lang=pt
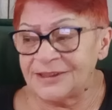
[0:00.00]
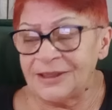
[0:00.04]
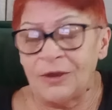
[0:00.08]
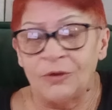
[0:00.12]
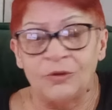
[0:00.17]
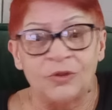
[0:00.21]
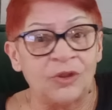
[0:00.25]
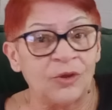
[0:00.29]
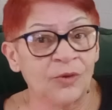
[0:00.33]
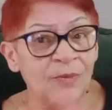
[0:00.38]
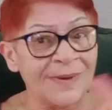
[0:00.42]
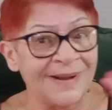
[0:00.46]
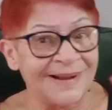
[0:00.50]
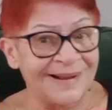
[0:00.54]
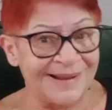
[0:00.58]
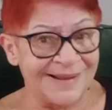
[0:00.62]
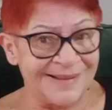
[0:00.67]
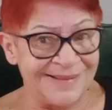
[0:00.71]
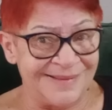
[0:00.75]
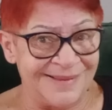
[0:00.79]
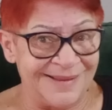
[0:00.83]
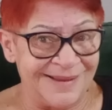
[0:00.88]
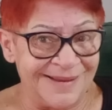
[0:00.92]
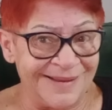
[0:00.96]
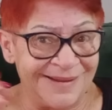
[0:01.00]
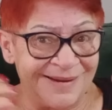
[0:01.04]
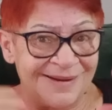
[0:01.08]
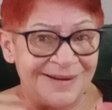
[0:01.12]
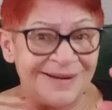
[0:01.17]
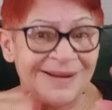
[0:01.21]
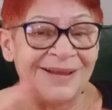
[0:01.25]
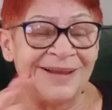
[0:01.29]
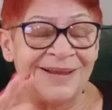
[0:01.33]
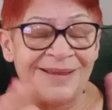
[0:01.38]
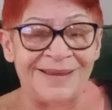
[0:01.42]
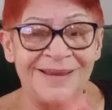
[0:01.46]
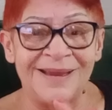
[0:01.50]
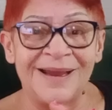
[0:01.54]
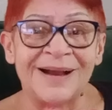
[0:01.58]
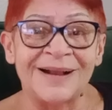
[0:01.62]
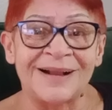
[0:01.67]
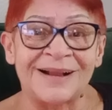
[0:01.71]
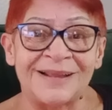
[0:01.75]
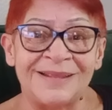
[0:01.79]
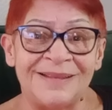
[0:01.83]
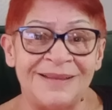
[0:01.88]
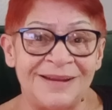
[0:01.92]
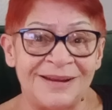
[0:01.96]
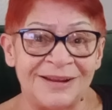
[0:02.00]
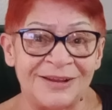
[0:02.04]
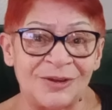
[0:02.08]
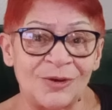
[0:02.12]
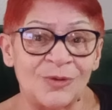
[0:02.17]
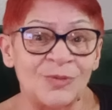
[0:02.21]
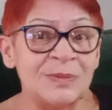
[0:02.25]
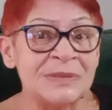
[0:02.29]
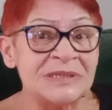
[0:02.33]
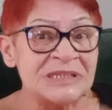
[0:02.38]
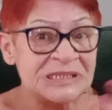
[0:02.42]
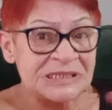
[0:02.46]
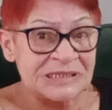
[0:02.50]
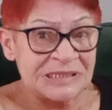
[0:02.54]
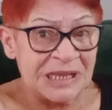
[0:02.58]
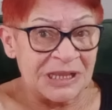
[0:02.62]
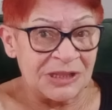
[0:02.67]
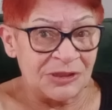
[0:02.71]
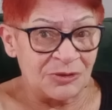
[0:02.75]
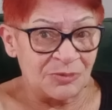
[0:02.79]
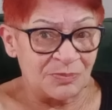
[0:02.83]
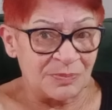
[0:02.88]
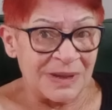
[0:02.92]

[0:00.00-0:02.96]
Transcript: Eu tenho uma cadeira, ela é a cadeira que eu me sento